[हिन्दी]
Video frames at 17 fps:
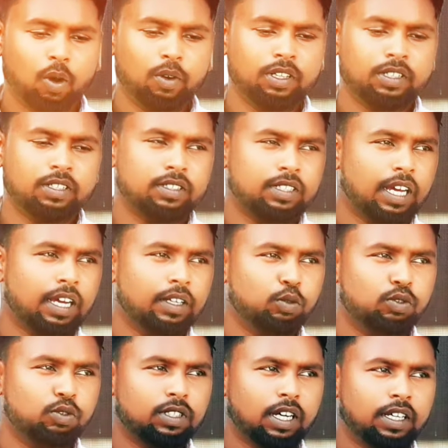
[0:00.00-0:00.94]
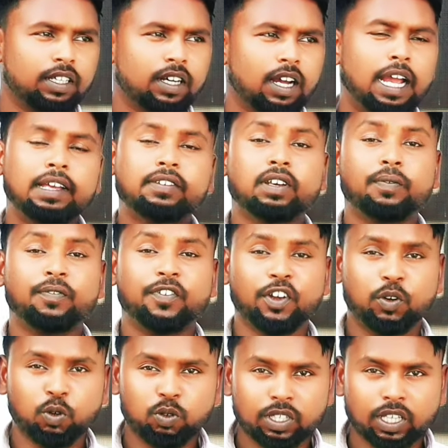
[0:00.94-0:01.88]
और शायद उसका ऐसा
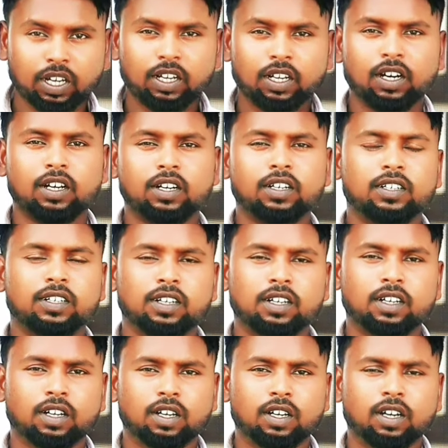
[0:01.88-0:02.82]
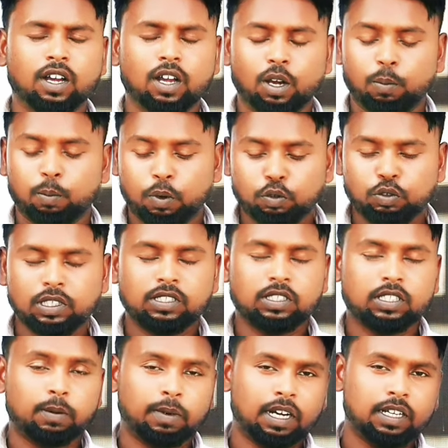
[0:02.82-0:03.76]
वीडियो देखकर
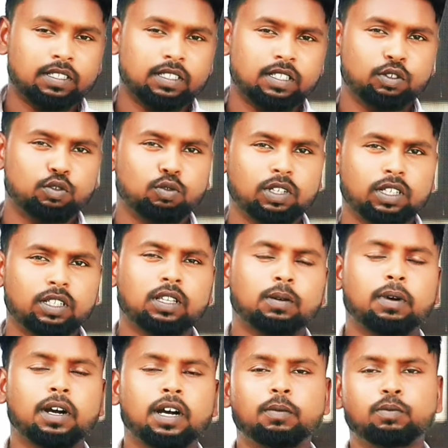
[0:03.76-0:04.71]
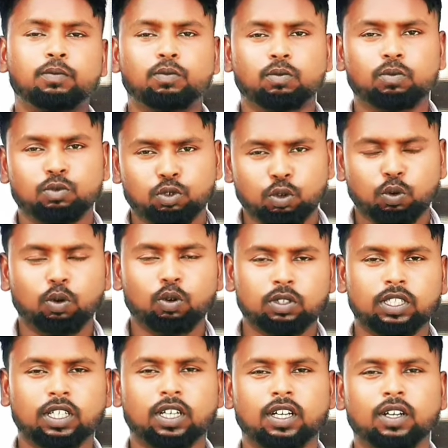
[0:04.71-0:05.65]
बहुजन समाज से जुड़े तमाम जो
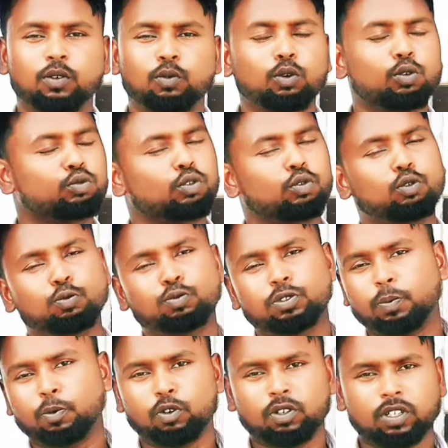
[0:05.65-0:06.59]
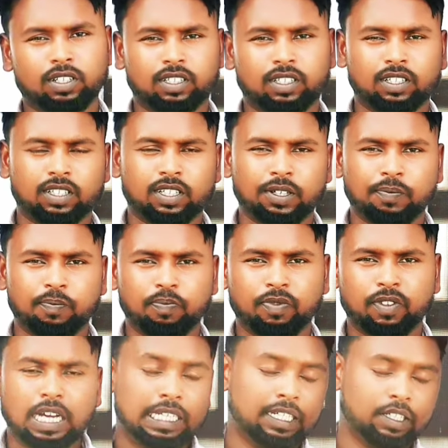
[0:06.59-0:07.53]
लोग थे वो उसको खूब सपोर्ट करते थे
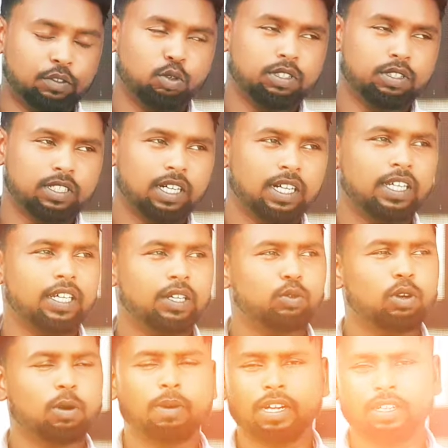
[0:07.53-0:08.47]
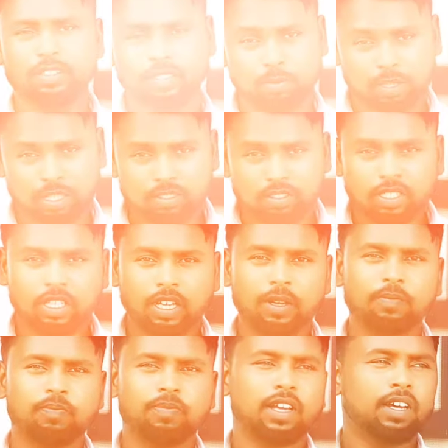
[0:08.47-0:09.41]
ये सोचकर कि ये तो हमारे समाज की
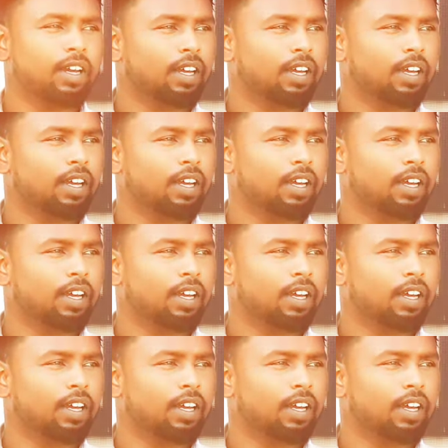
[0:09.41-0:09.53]
है